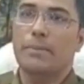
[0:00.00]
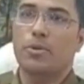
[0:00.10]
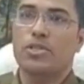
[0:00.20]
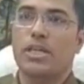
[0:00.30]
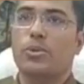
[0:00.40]

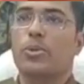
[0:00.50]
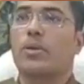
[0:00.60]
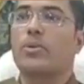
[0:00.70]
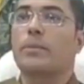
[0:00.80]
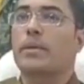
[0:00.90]
पिचहत्तर
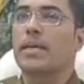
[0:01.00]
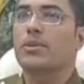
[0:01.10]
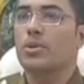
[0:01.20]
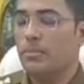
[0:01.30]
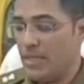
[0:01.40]
हजार रुपए
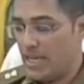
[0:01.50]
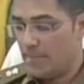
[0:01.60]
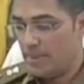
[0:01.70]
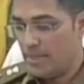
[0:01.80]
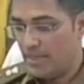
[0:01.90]
जब्त
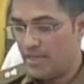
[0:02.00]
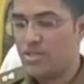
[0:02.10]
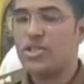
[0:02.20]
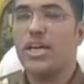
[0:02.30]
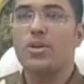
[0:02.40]
किए हैं
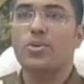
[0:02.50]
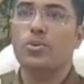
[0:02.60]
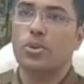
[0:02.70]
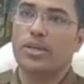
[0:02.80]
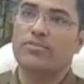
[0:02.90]
प्रकरण
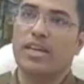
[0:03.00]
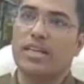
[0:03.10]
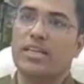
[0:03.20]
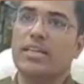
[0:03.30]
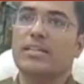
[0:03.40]
में कुल मशरू
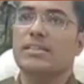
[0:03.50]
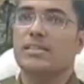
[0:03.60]
का एक